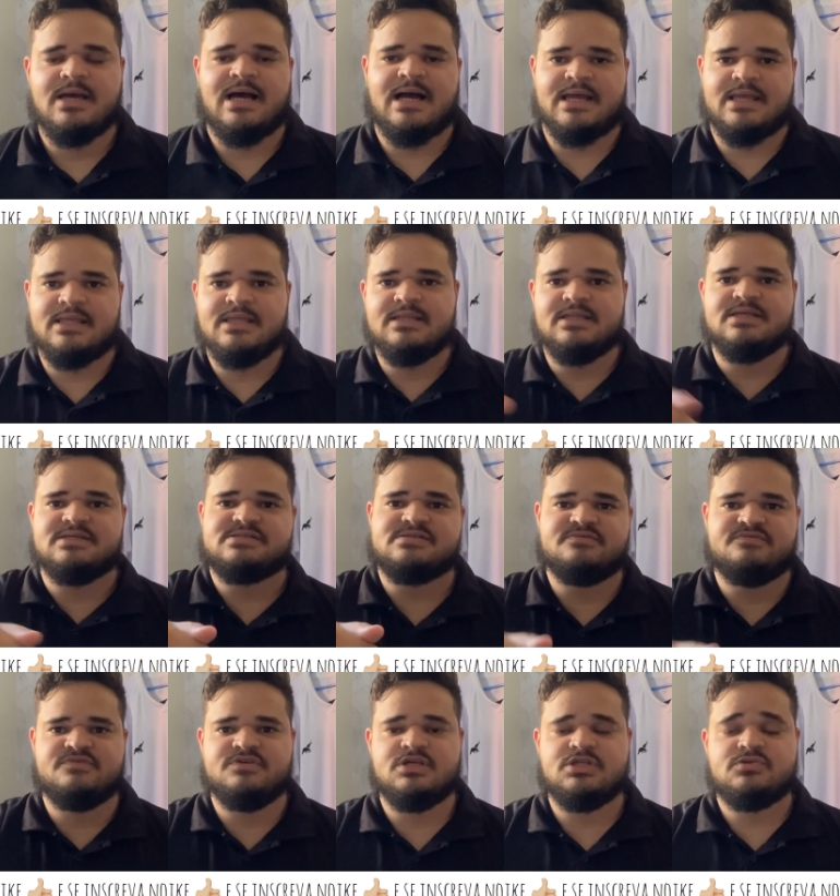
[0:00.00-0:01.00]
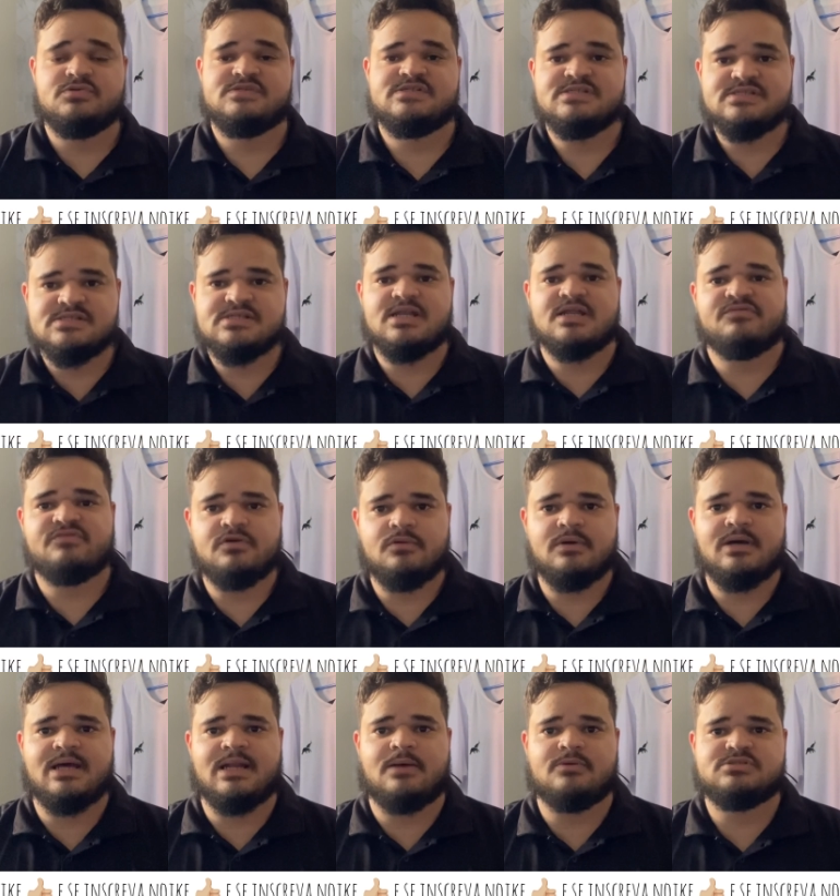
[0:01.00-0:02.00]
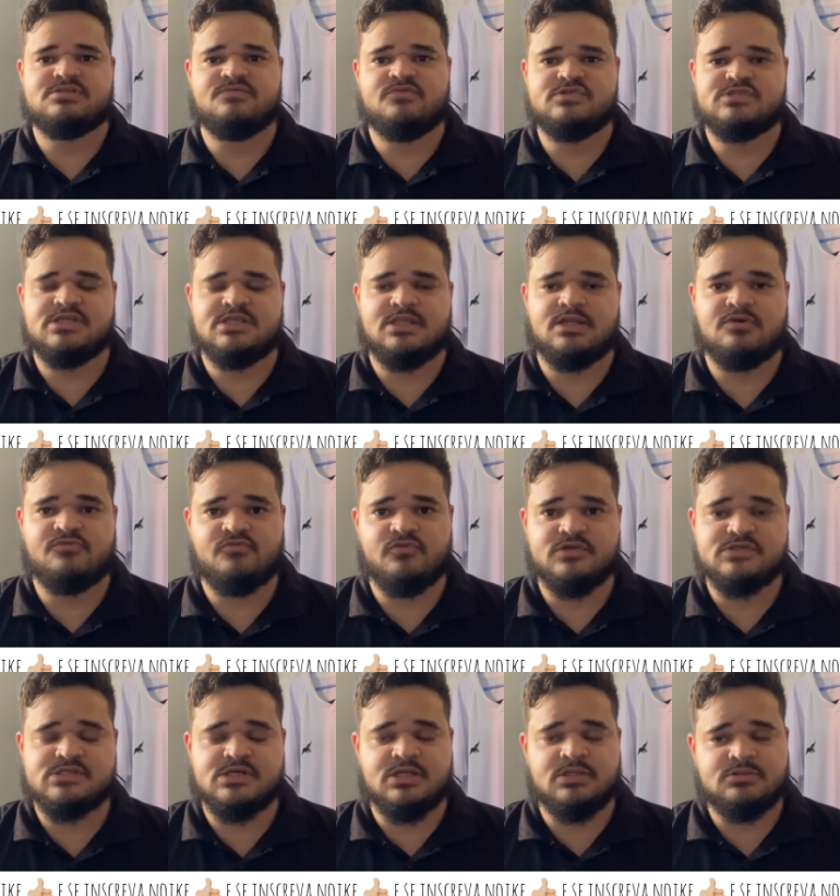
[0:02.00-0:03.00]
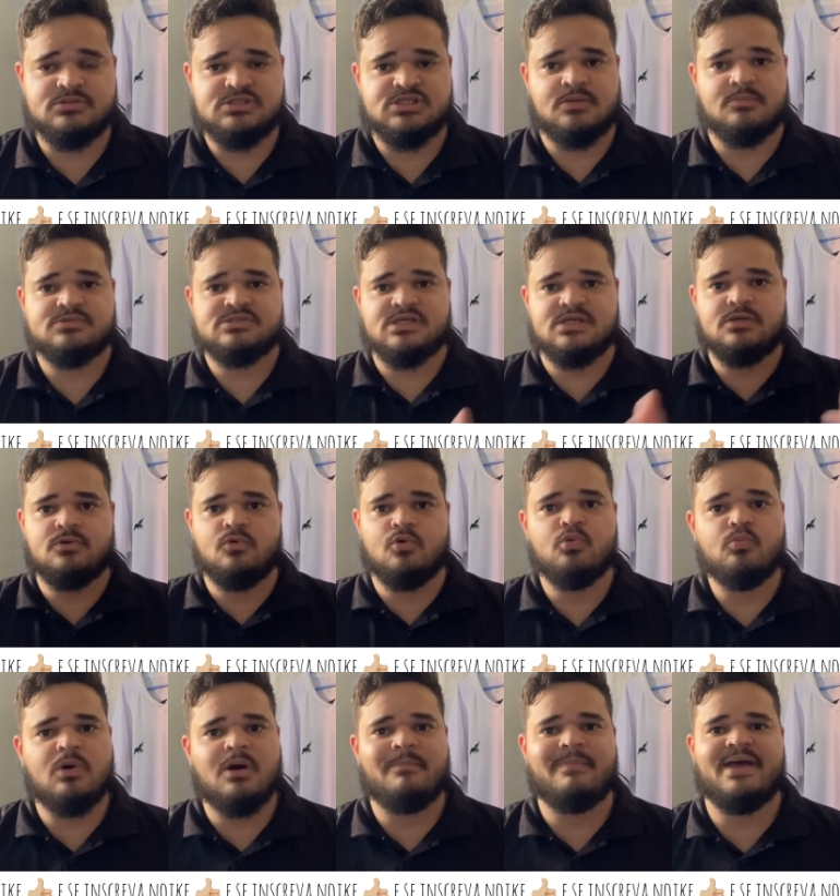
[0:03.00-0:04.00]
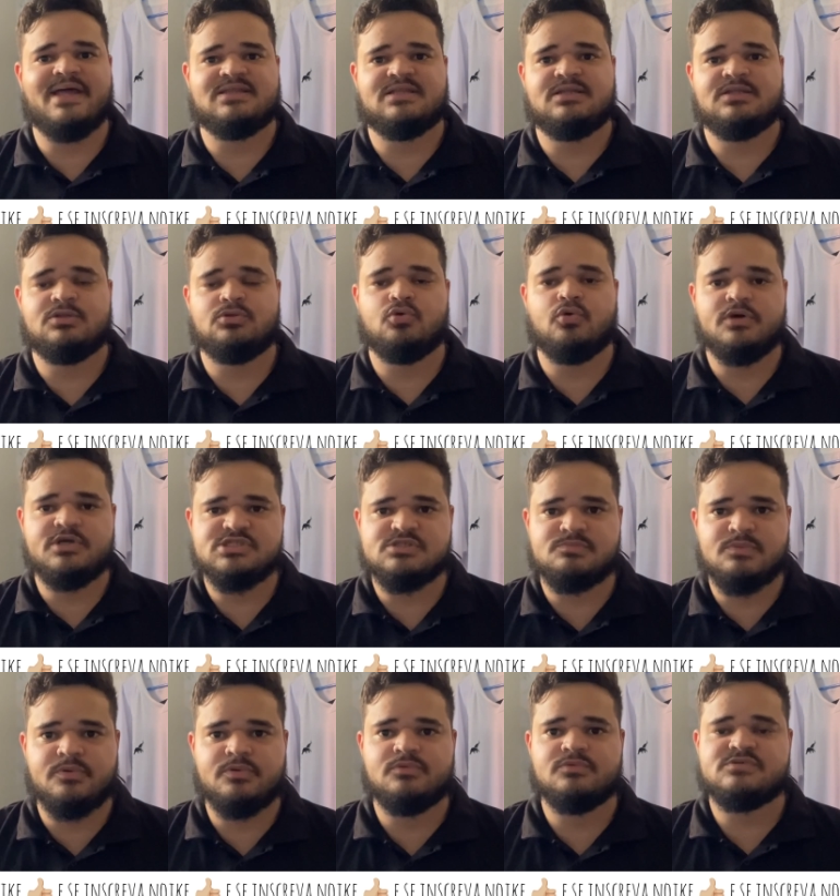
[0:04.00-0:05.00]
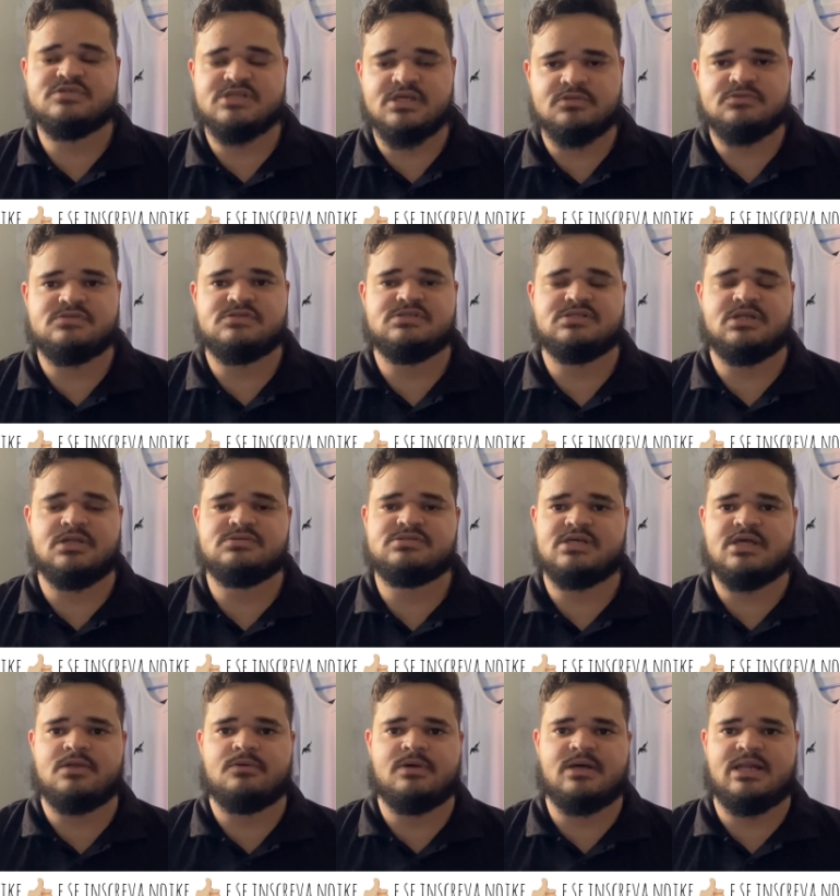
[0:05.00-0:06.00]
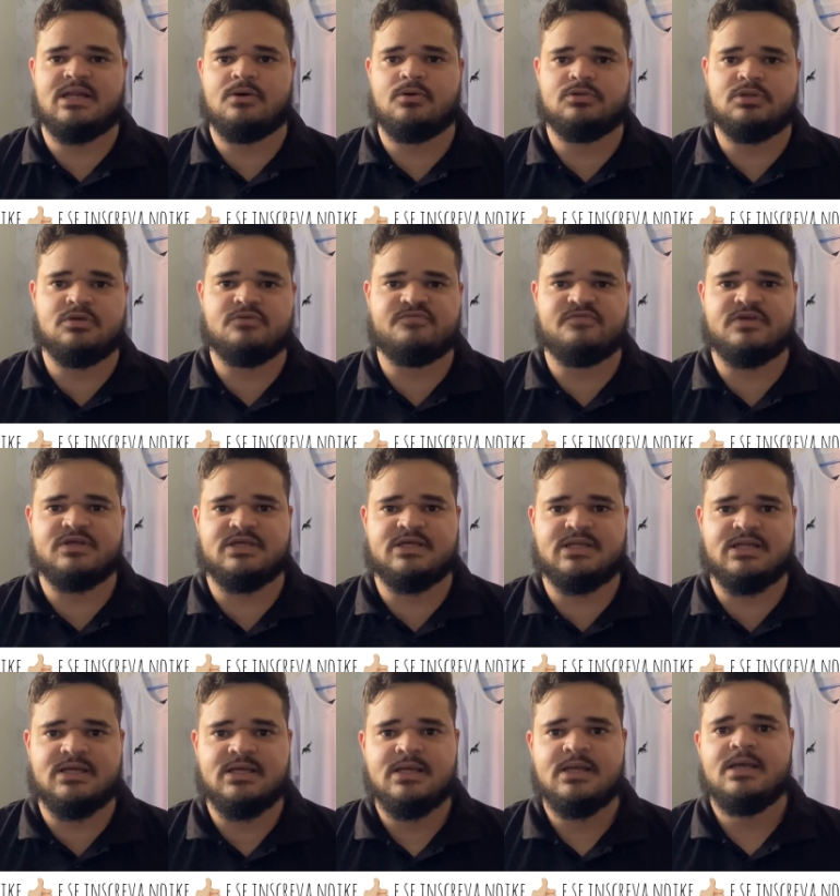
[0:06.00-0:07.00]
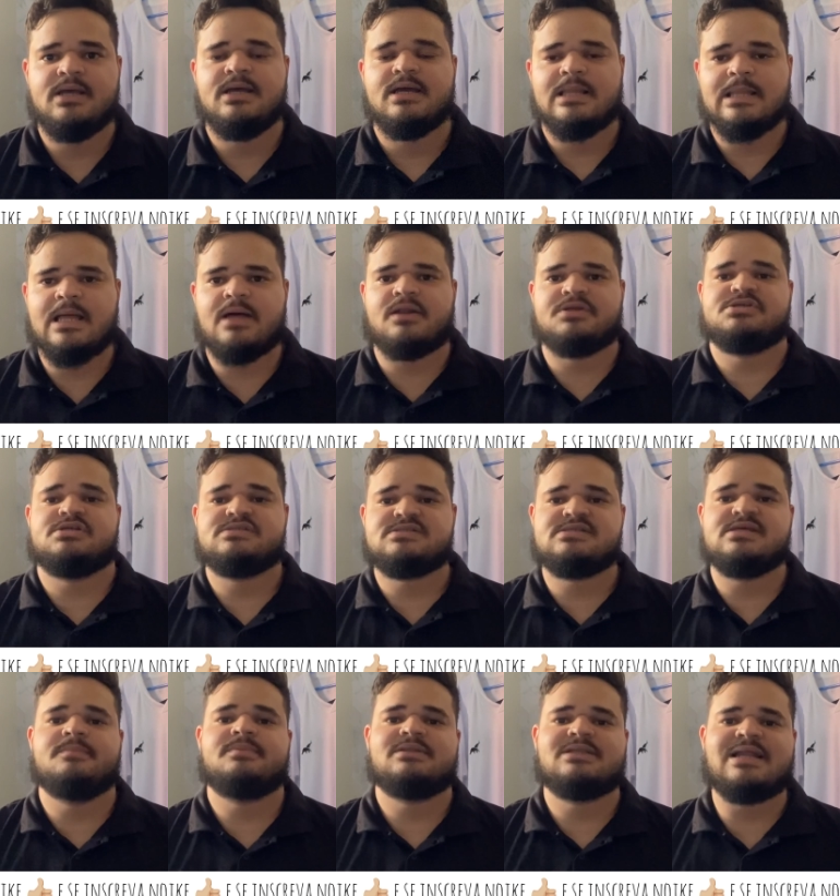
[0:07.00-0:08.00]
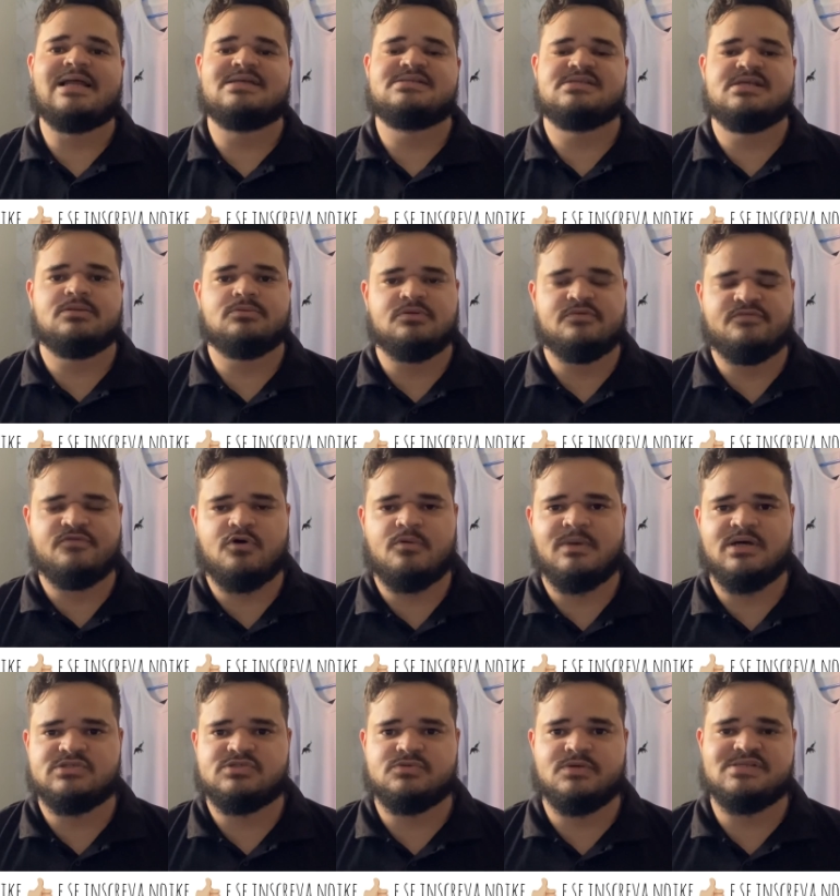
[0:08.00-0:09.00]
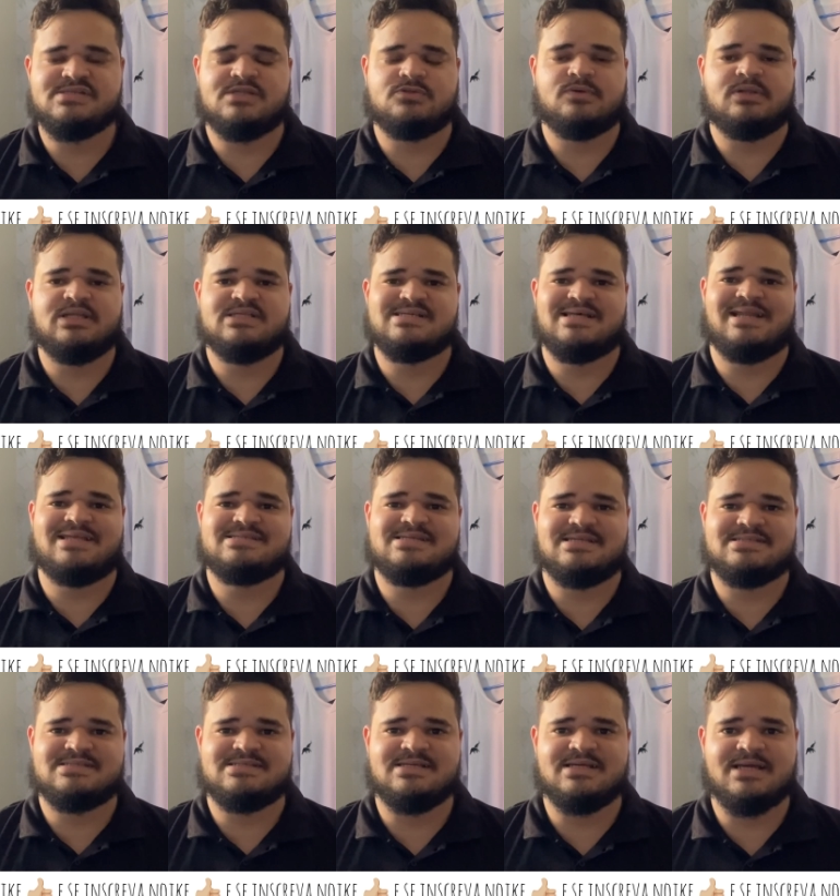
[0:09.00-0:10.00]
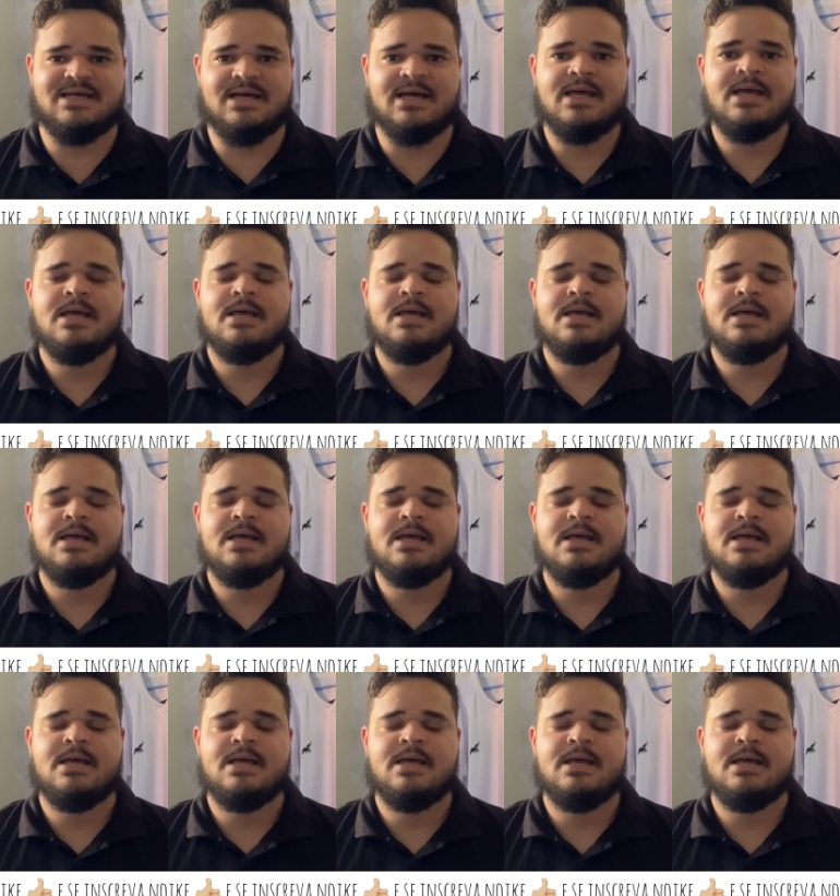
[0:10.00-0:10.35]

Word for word: aqui nesse vídeo, se inscrever no canal se você ainda não for inscrito. Estamos aí rumo à meta de 2.200 inscritos aqui no canal Rodrigo Ferreira. Claro, a gente sempre trazendo informações atualizadas acerca